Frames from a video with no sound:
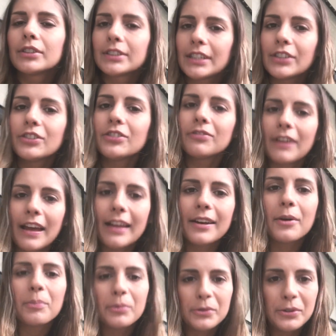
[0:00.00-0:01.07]
você tiver
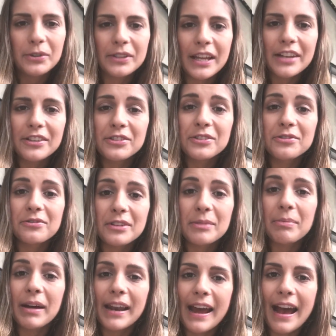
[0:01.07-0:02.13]
a oportunidade de
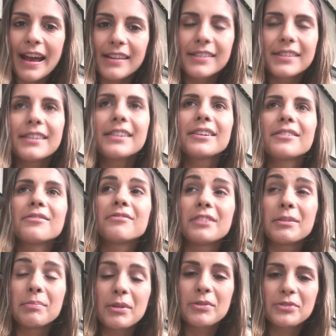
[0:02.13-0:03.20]
vir para a Ásia,
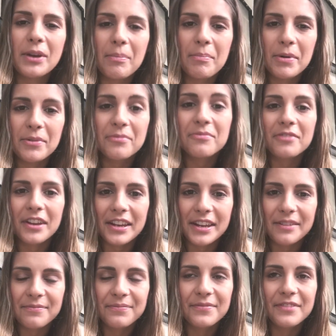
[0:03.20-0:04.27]
vir para o Japão,
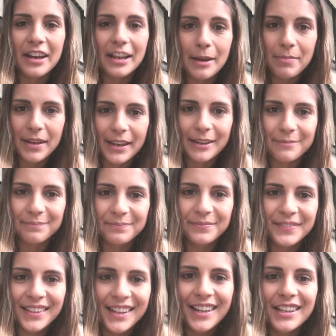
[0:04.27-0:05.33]
venha, vale a pena
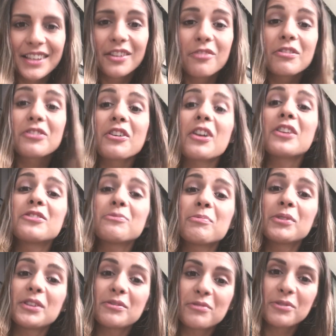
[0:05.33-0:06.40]
não vejo a hora de
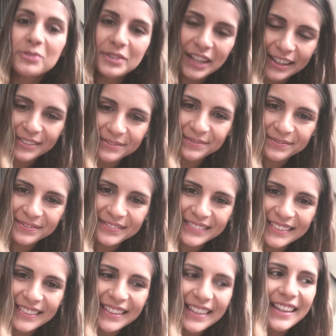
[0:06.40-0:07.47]
poder voltar
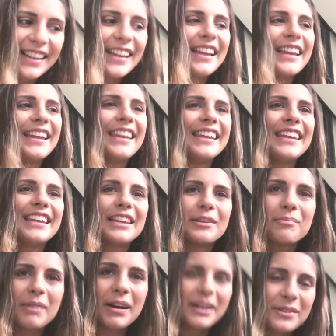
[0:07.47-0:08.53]
e
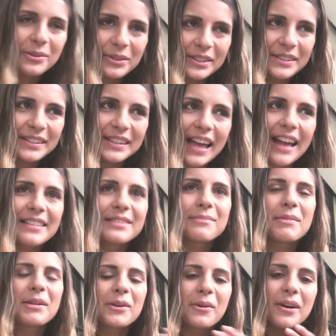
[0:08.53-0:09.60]
ir para as outras cidades
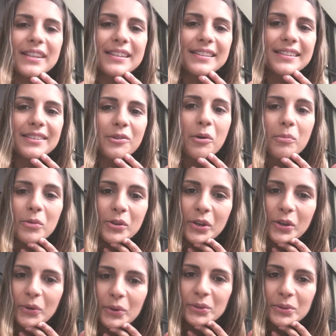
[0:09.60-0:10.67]
menores, como
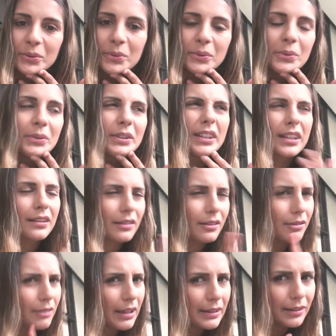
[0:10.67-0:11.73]
Kyoto, que
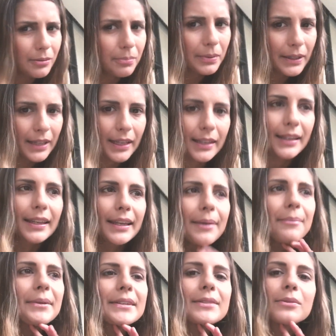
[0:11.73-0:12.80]
não é tão pequena, né?
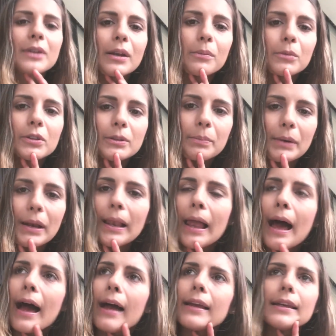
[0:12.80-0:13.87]
Mas eu quero muito ir para
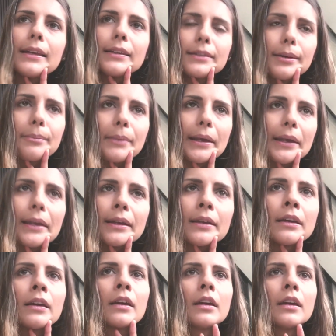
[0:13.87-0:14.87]
lá e também uh,